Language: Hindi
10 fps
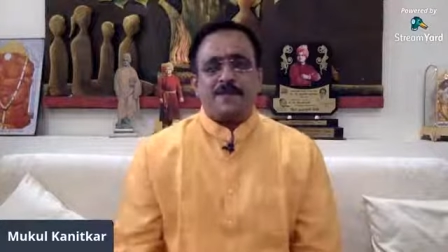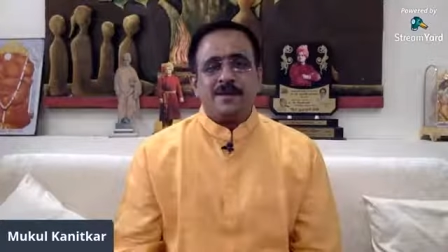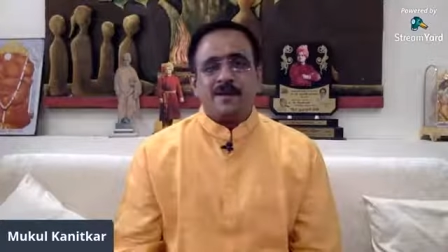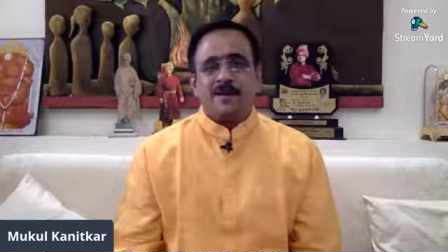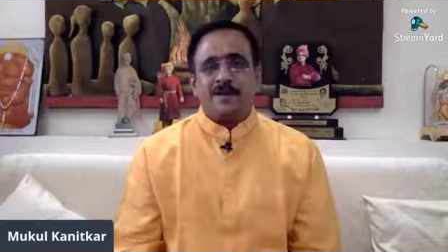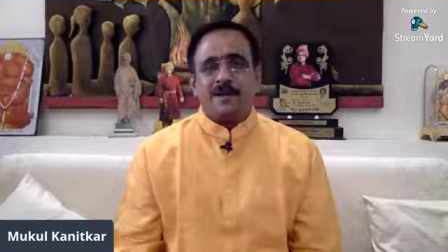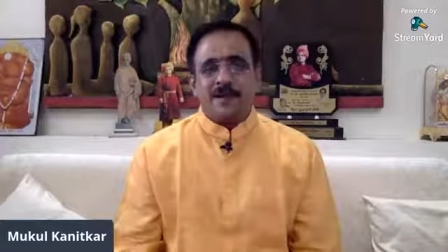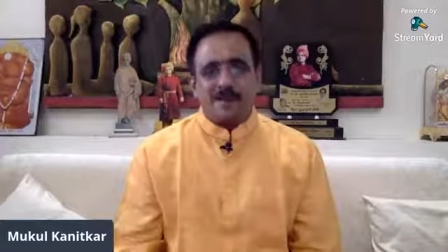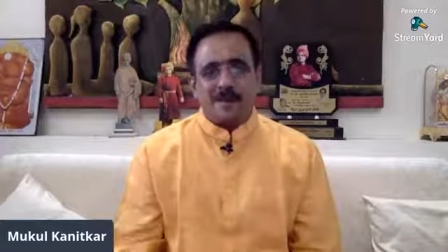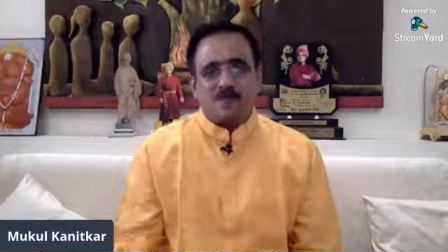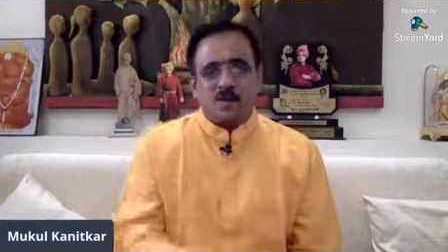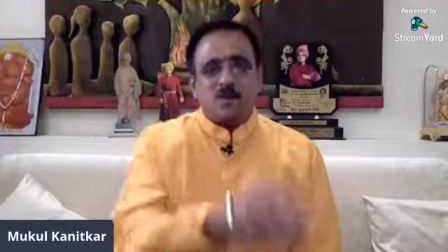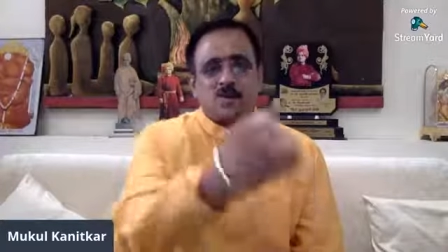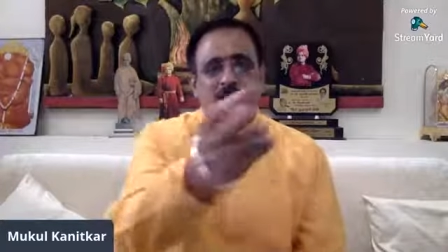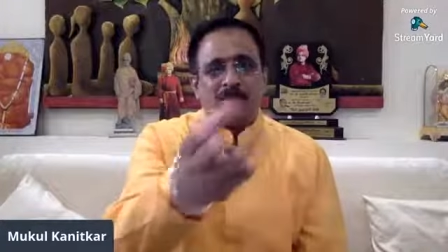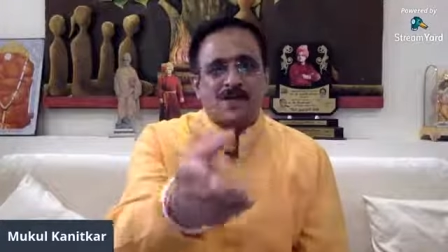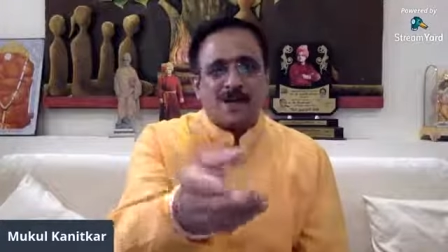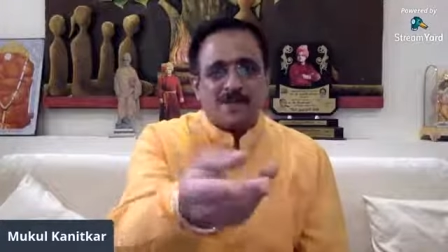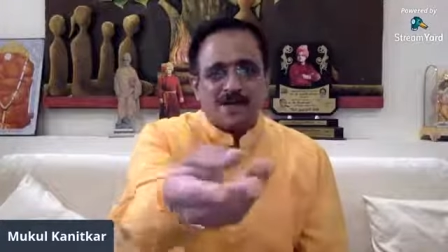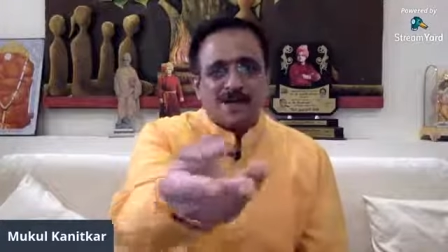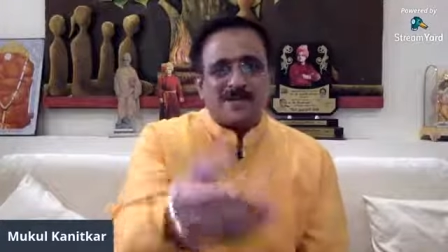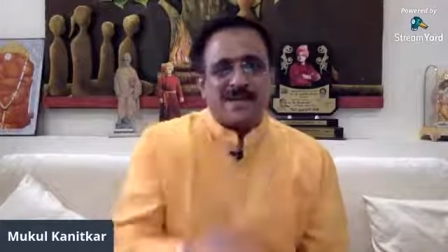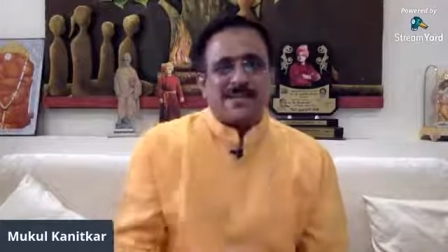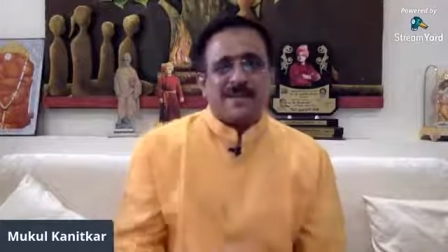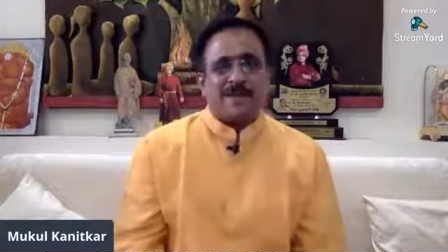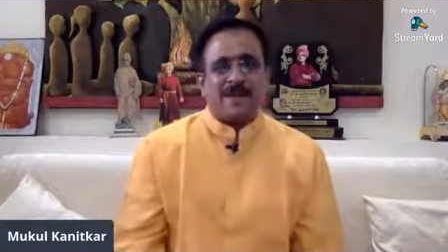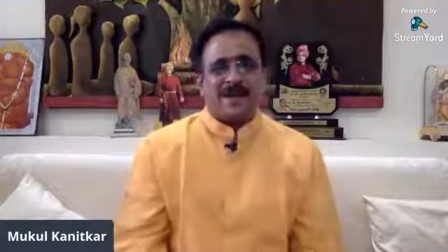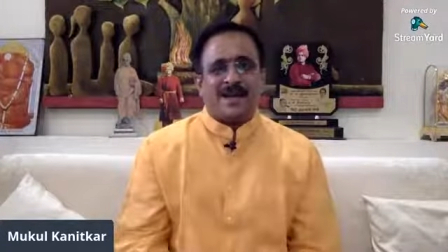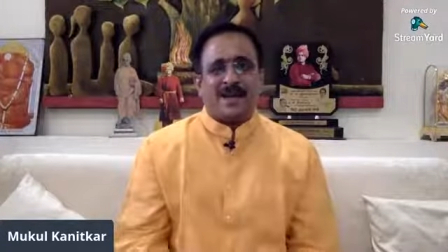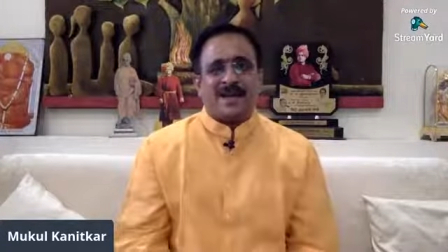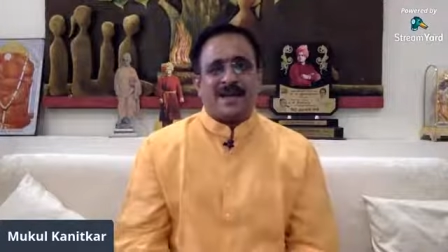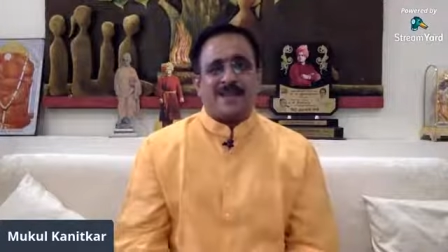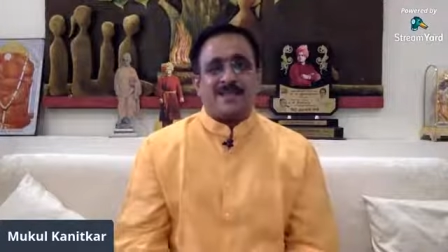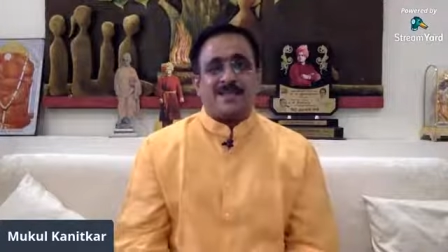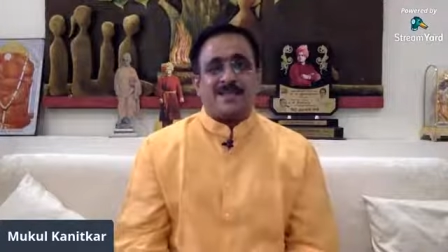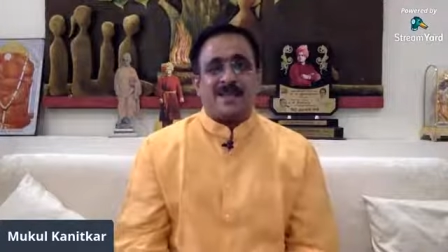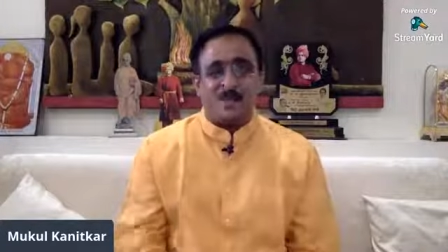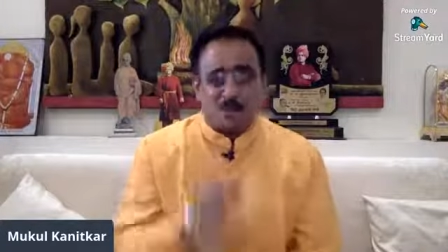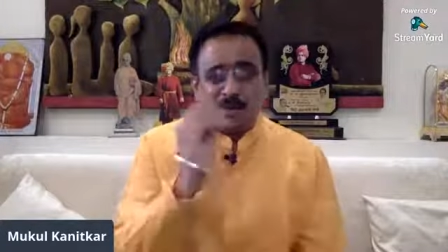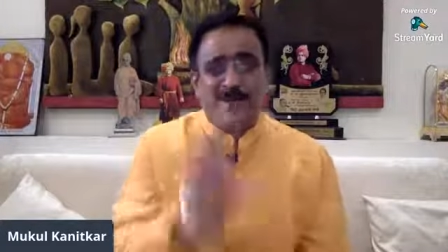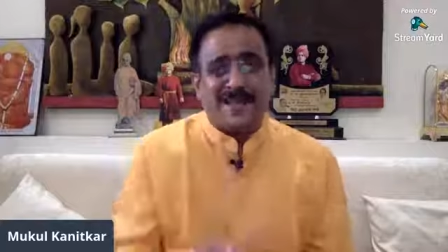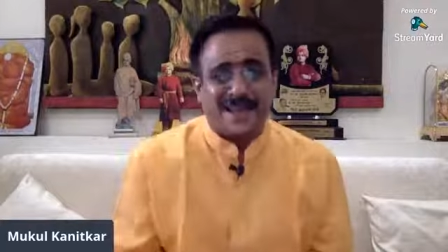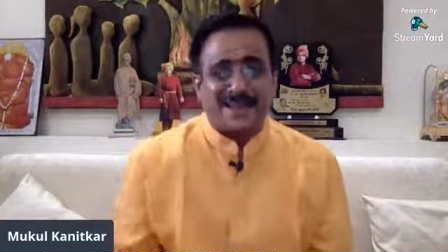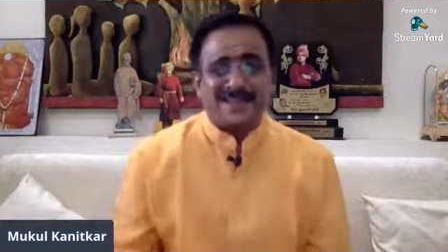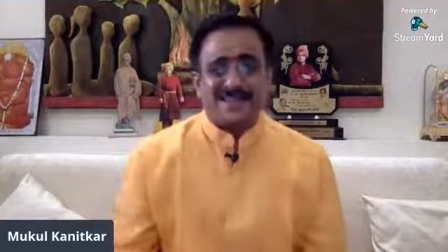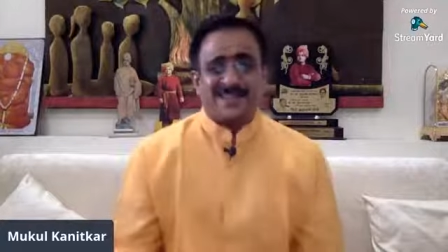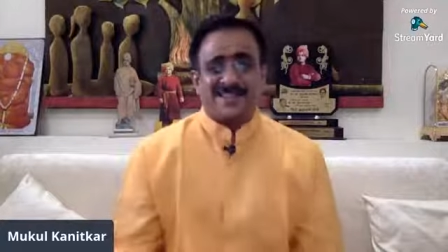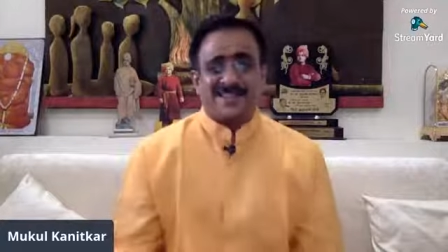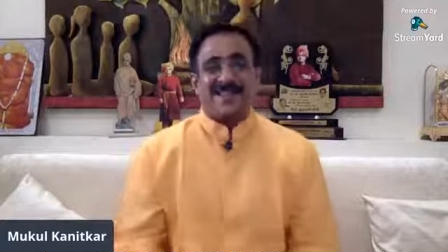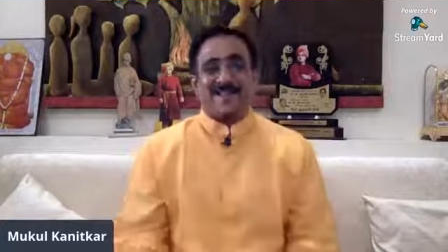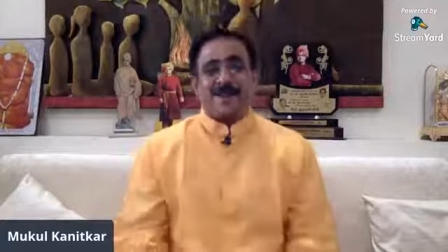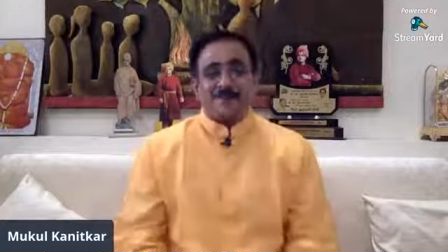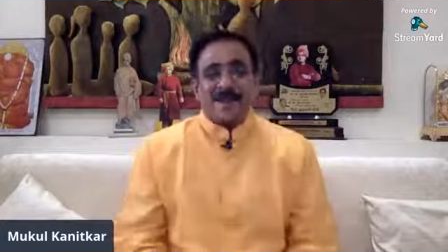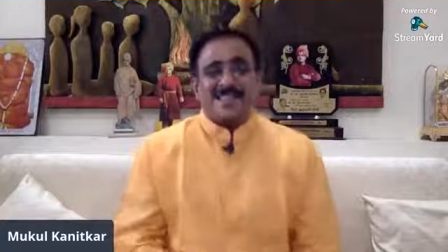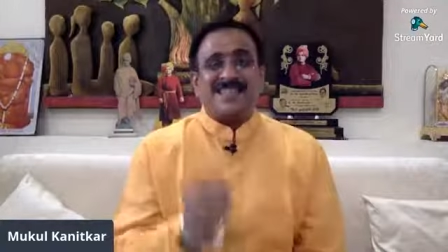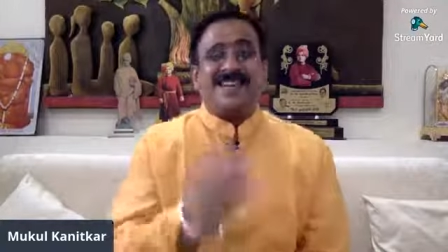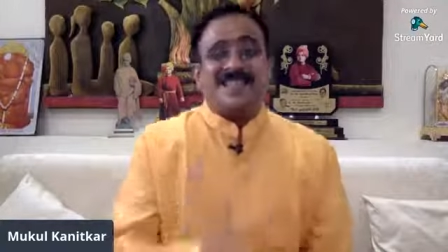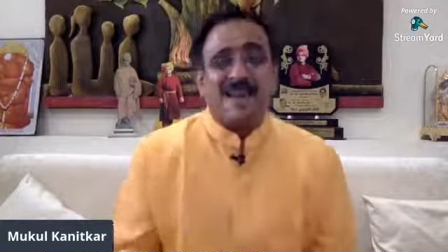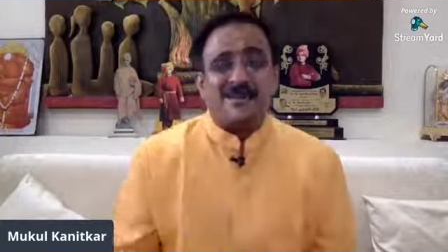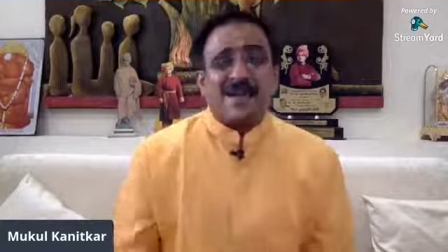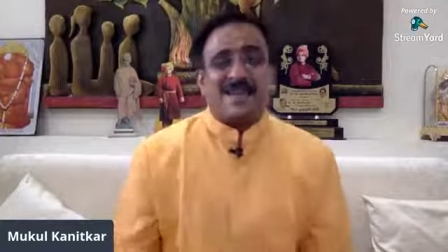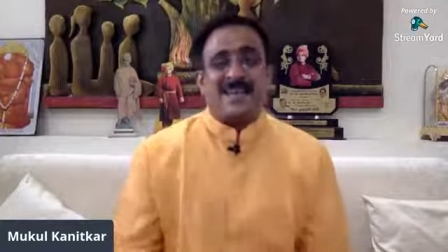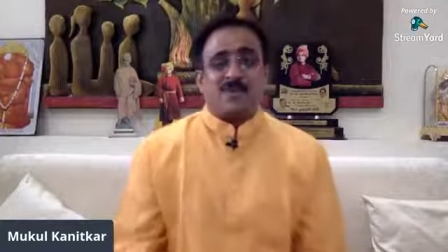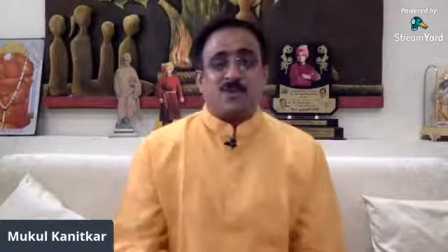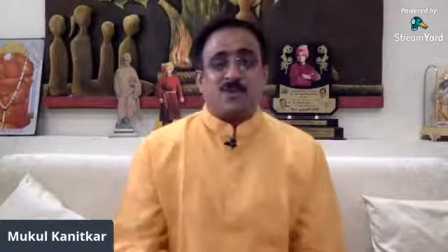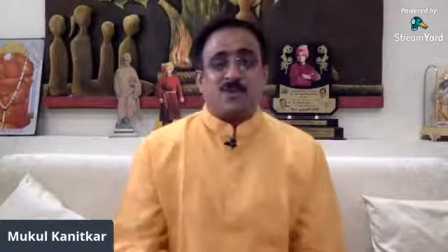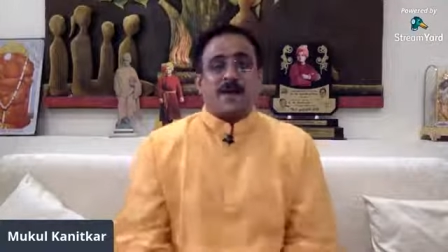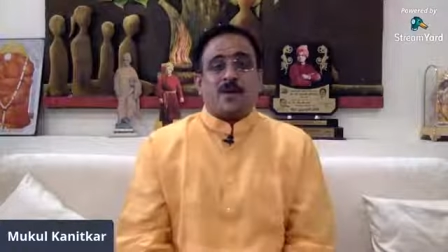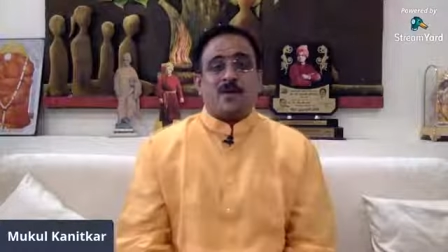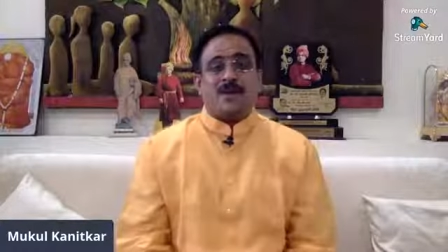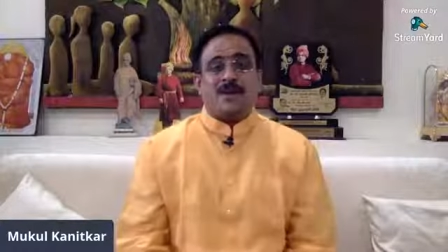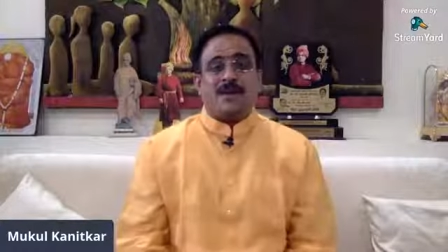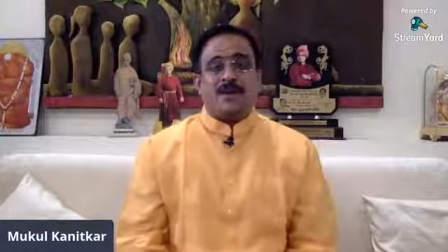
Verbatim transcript: डर के मारे अब आप सोचो आप जहां बैठे हो वहां सांप आए आ गया ऐसे किसी ने बोल भी दिया गलती से प्लास्टिक का सांप डाल दिया तो कैसे भागोगे